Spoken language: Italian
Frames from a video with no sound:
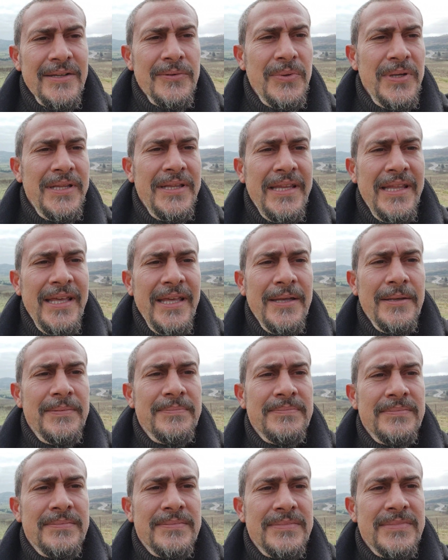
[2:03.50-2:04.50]
quindi
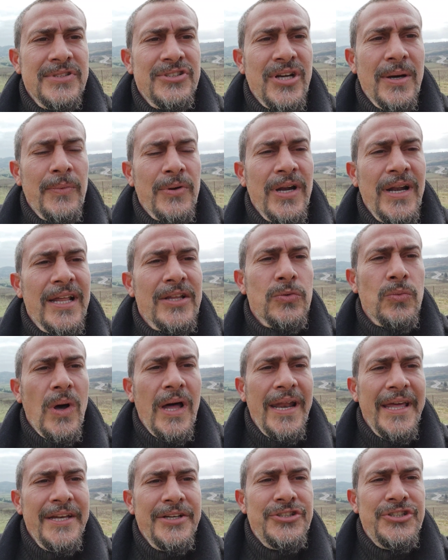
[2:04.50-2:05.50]
mm, diciamo
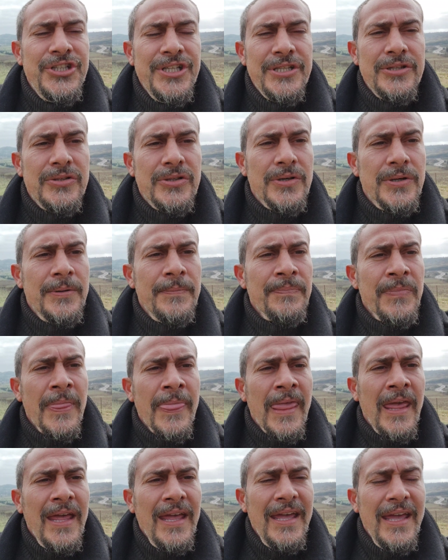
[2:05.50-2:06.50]
nell'attuale Egitto.
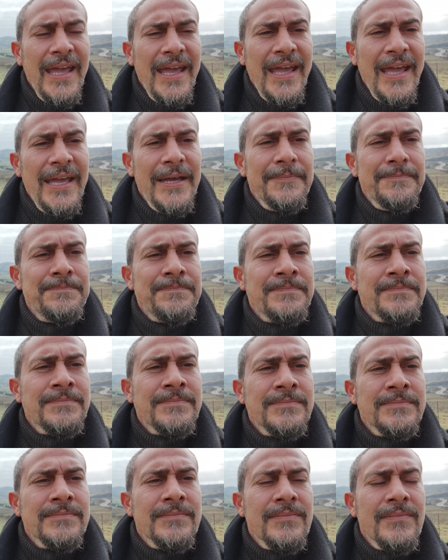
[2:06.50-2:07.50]
E mh,
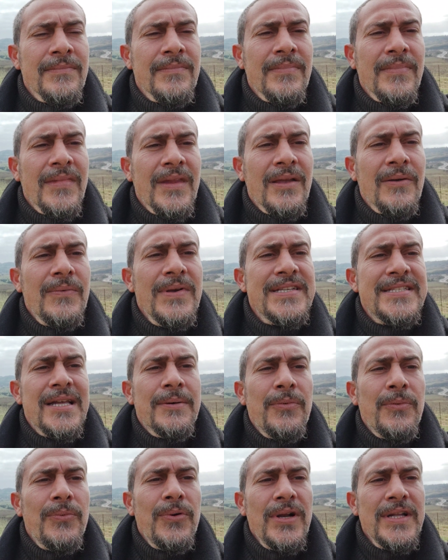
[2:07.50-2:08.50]
mm, questa
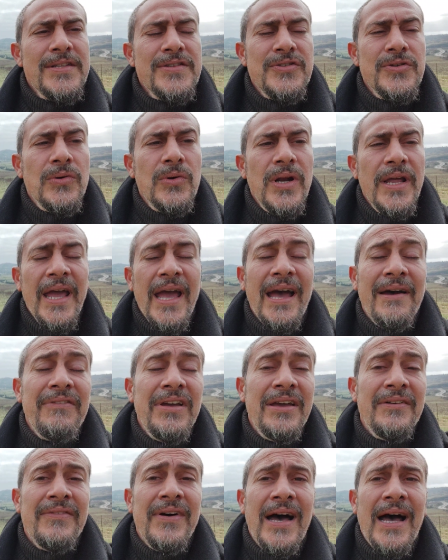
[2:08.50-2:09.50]
popolazione
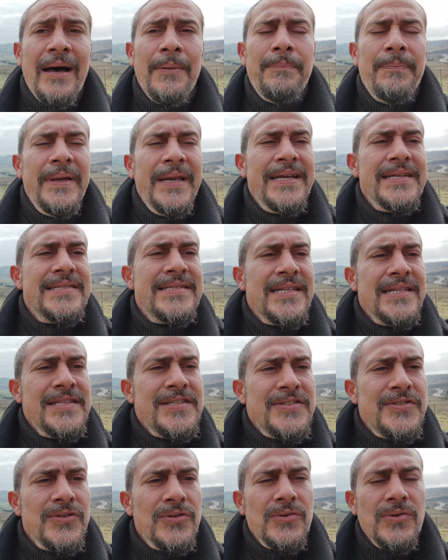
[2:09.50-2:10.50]
aveva per
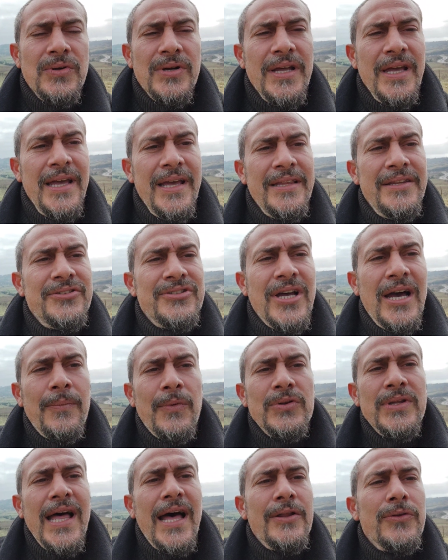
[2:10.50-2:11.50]
estensione
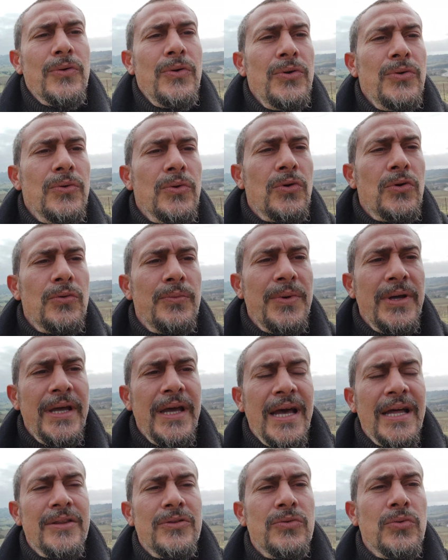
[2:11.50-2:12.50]
diciamo, dato il
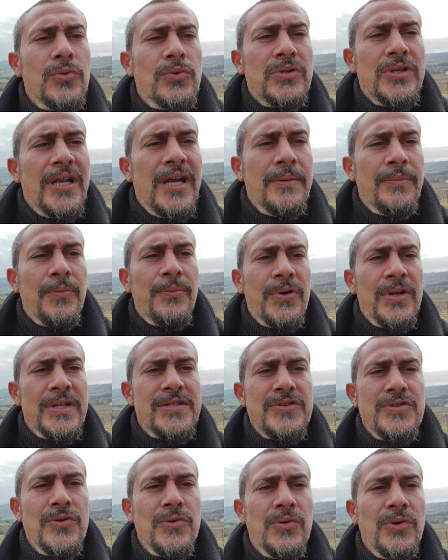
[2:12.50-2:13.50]
nome a tutte le
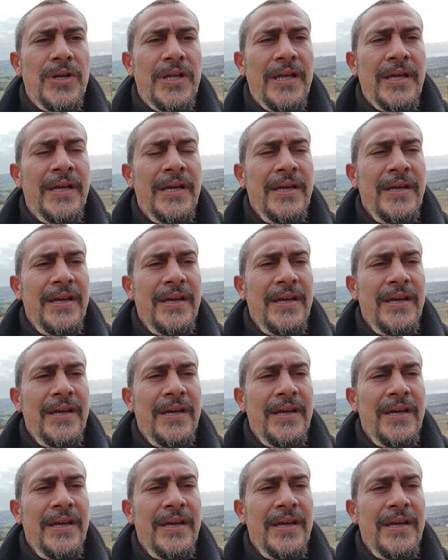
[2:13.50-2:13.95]
popolazioni